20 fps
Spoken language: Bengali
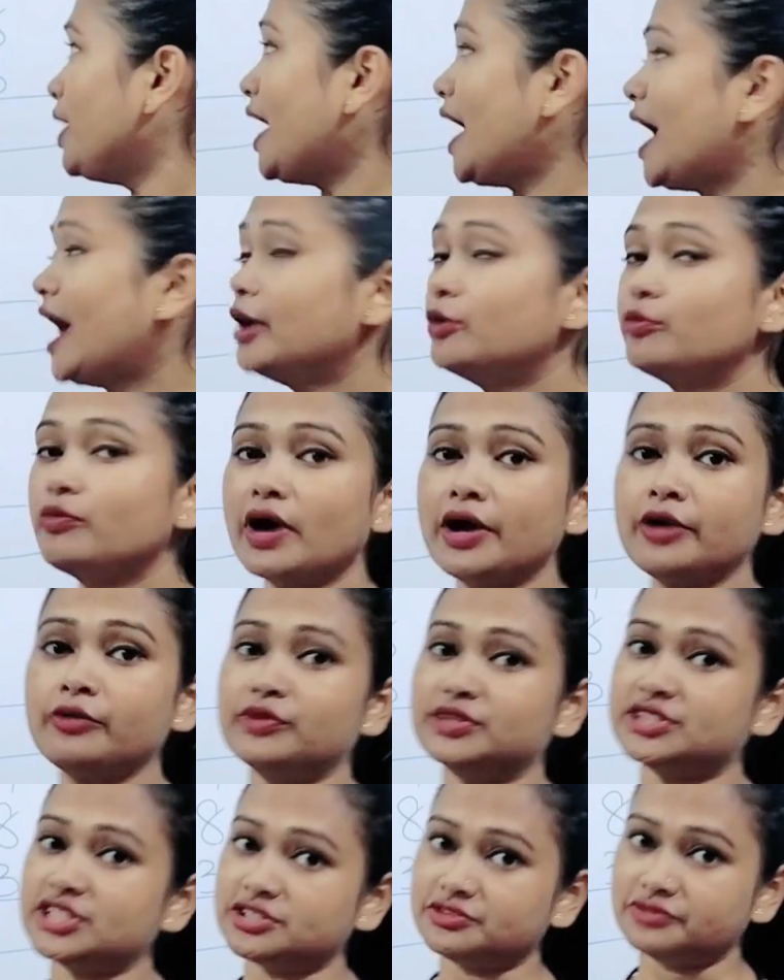হবে অ্যাড ওয়ান
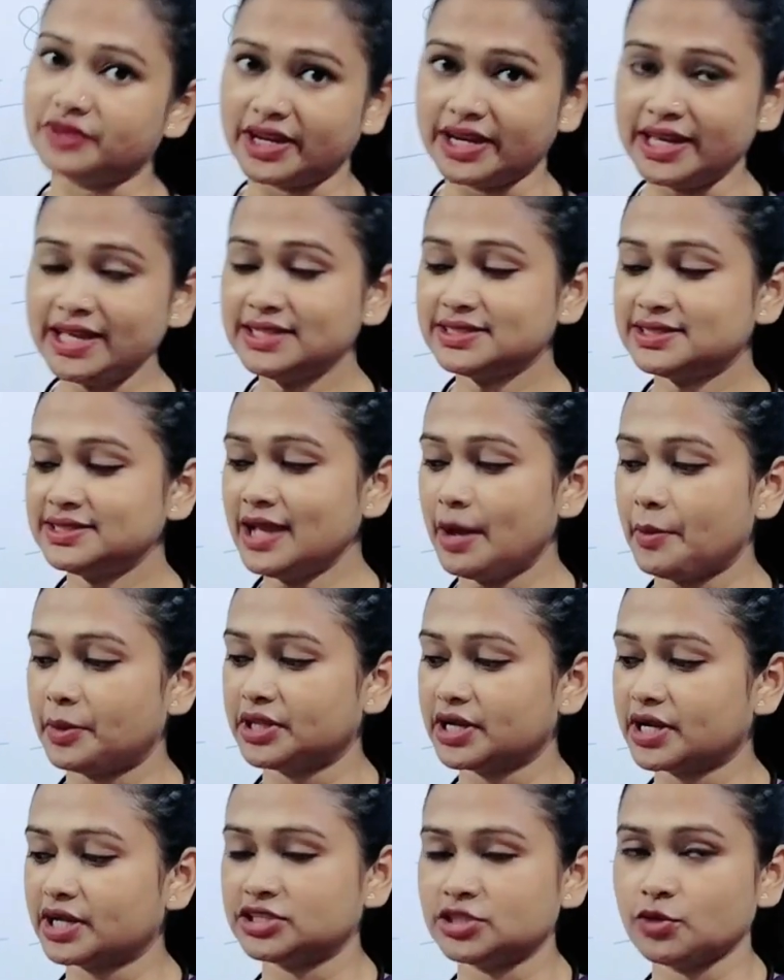উইচ ইজ ভেরি ইজি
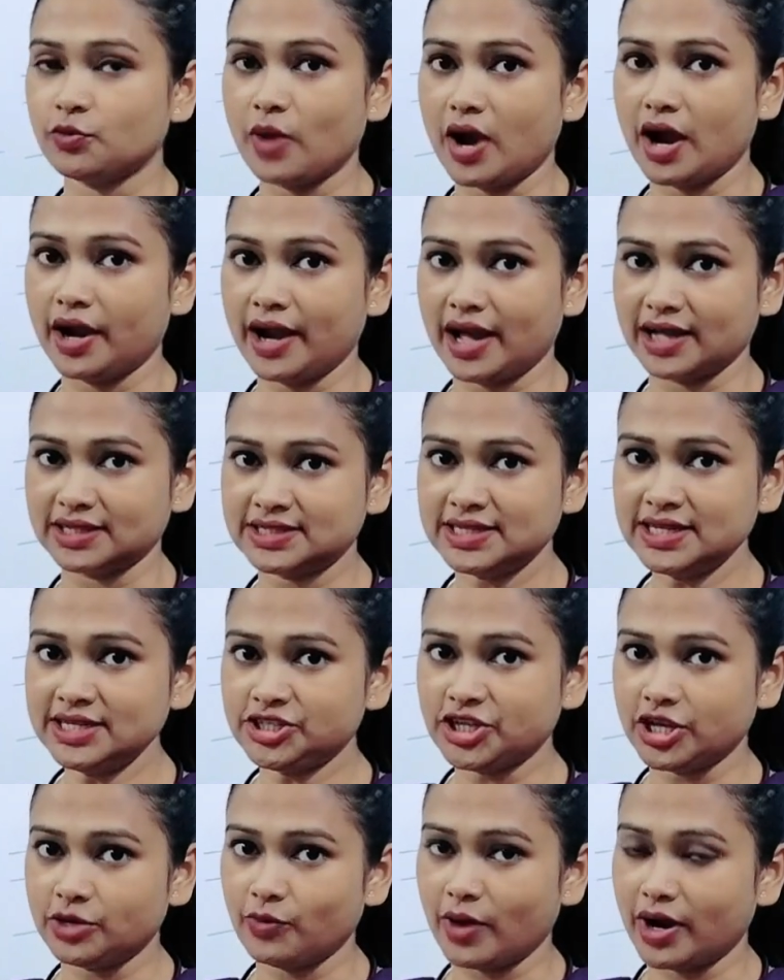আমাদের কাছে ওয়ান আছে
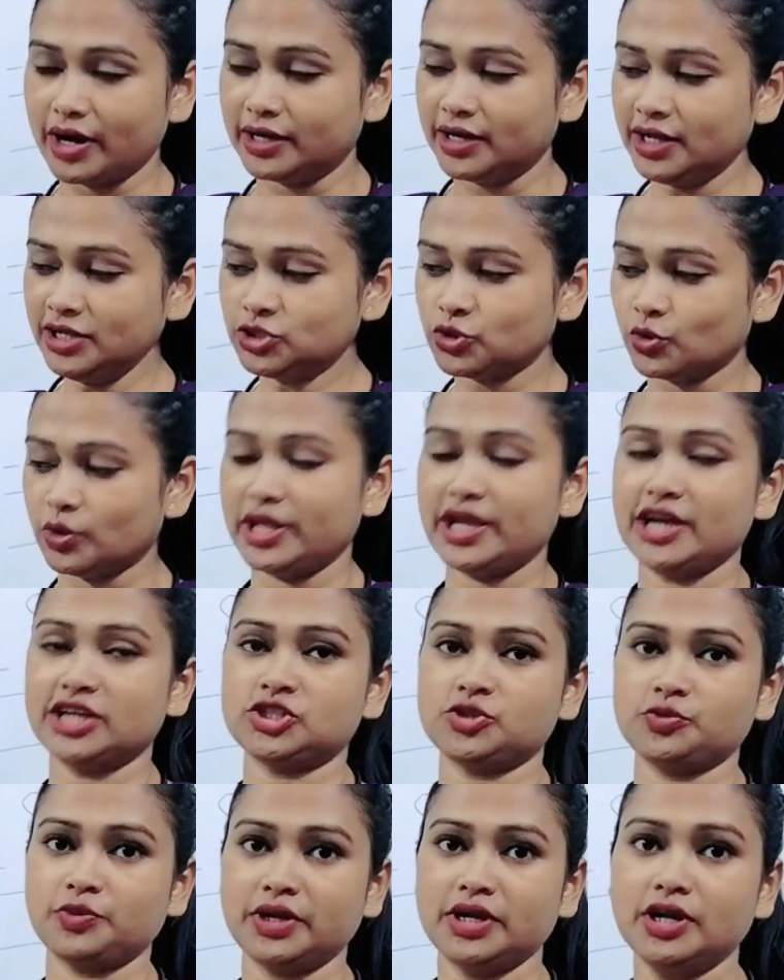সেই ওয়ানটা চলে
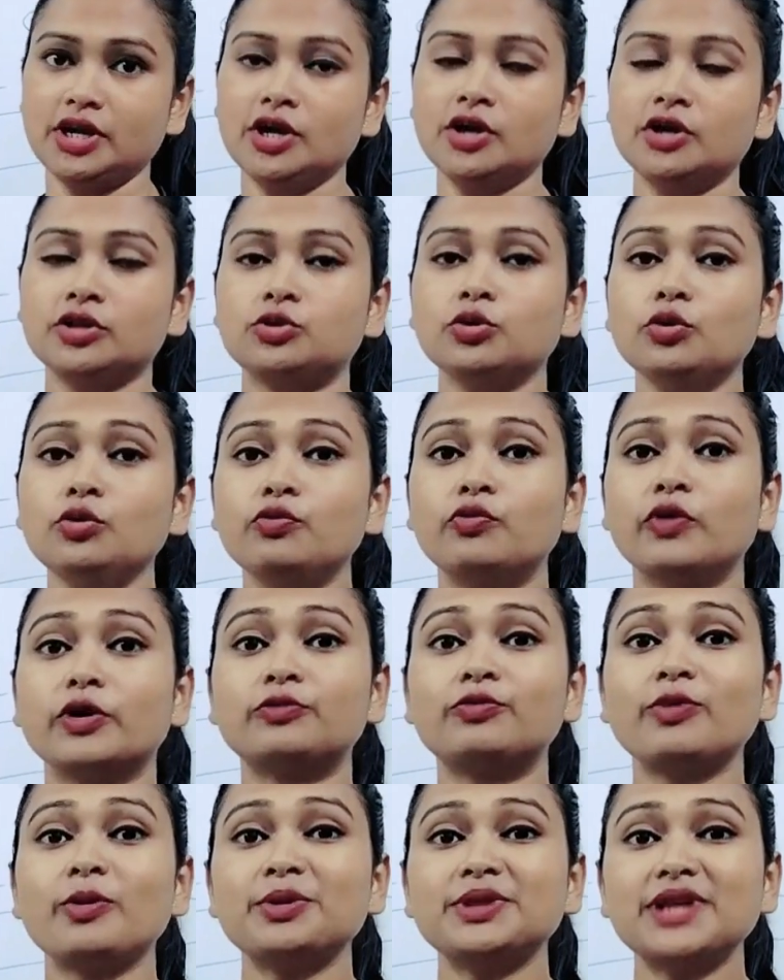আসবে তো
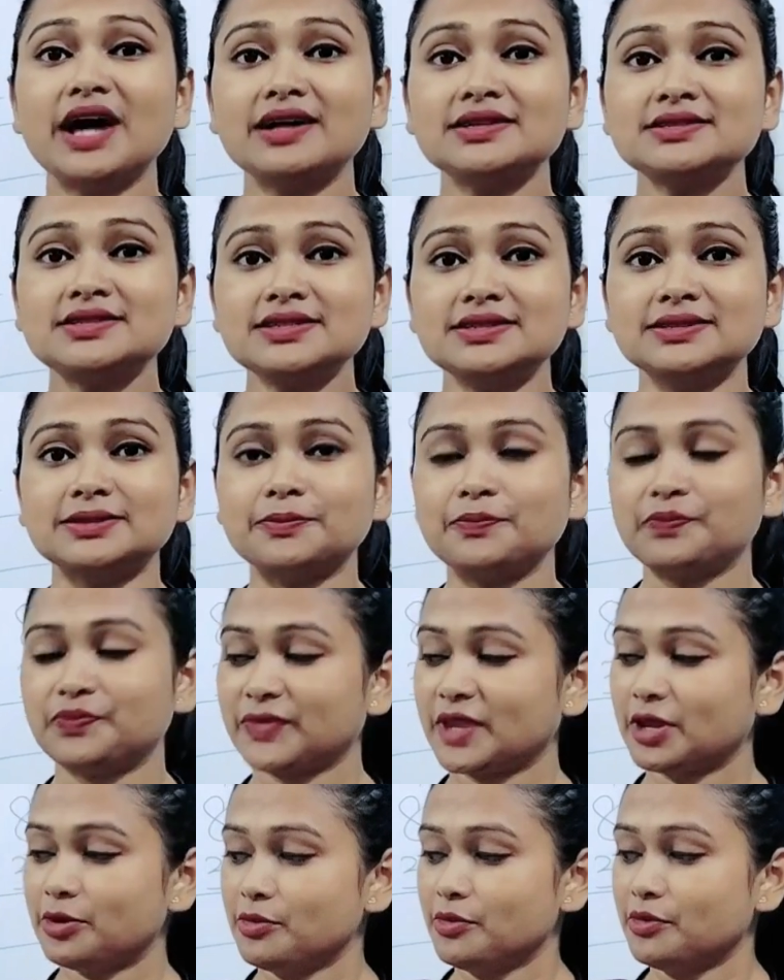হোয়াট উইল বি দ্য আনসার
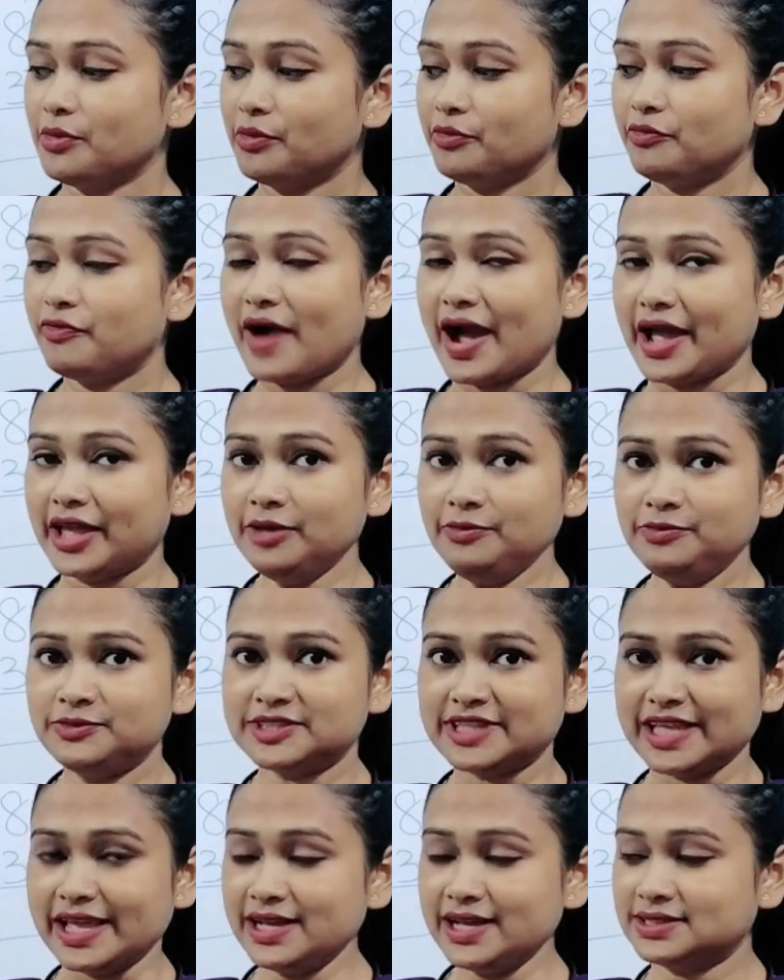ফাইভ
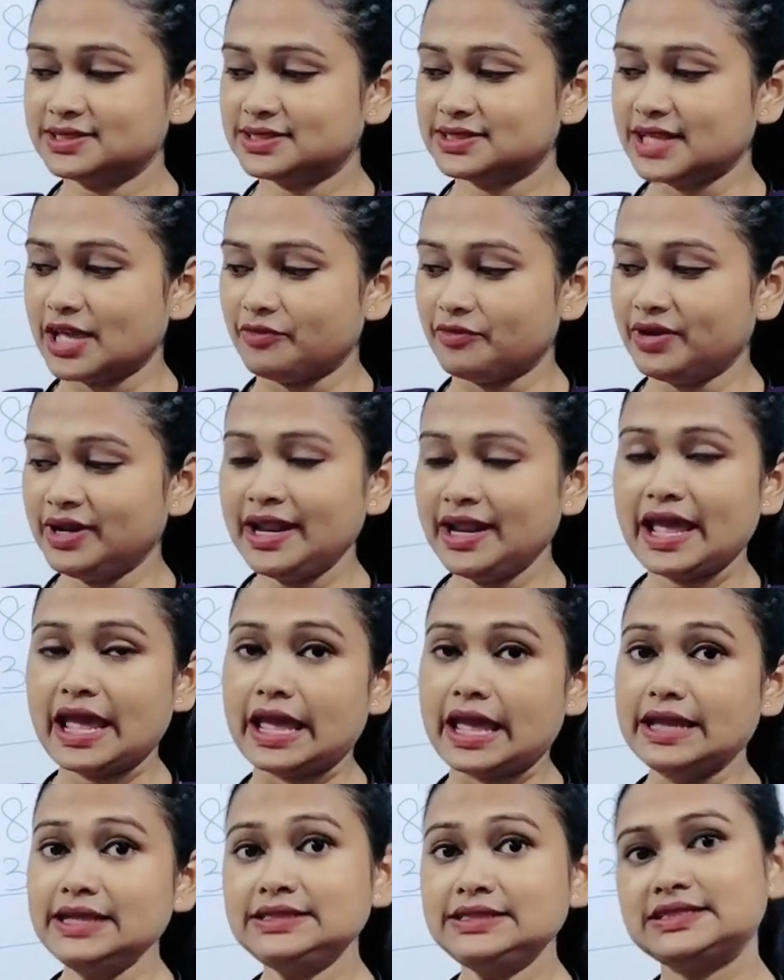সিক্স সেভেন
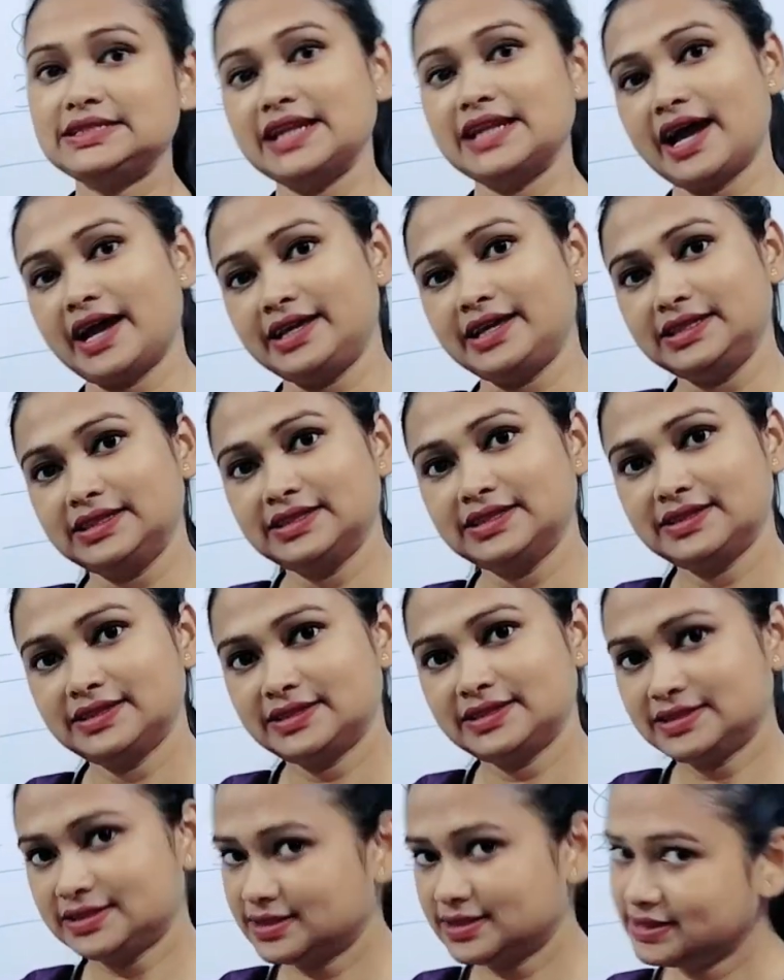এইট নাইন
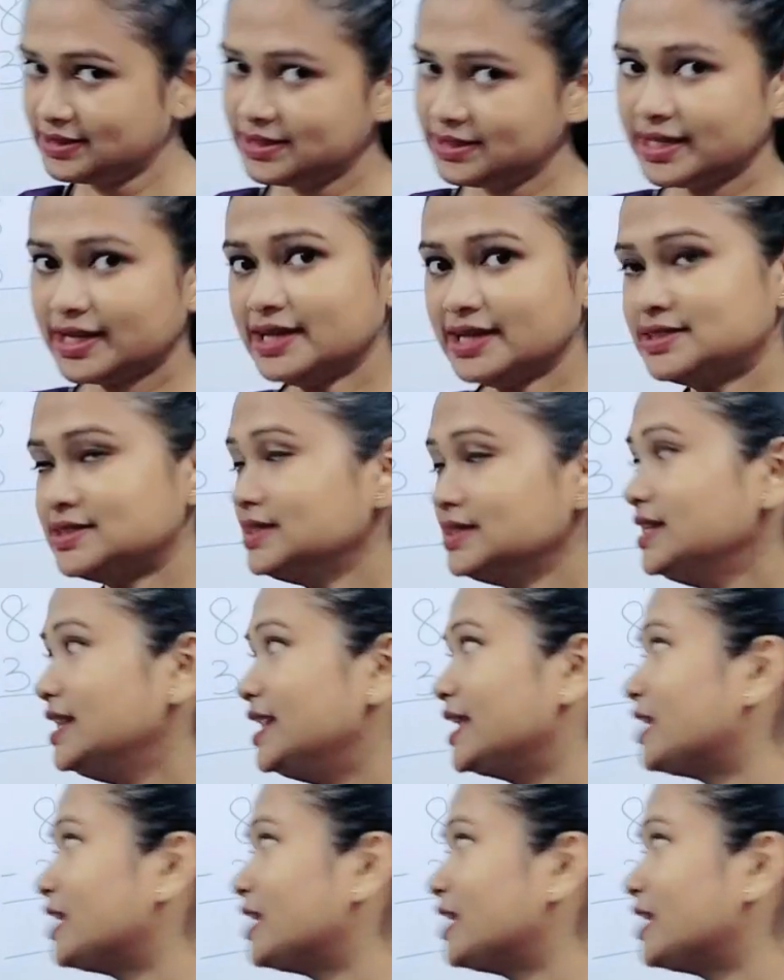ঠিক আছে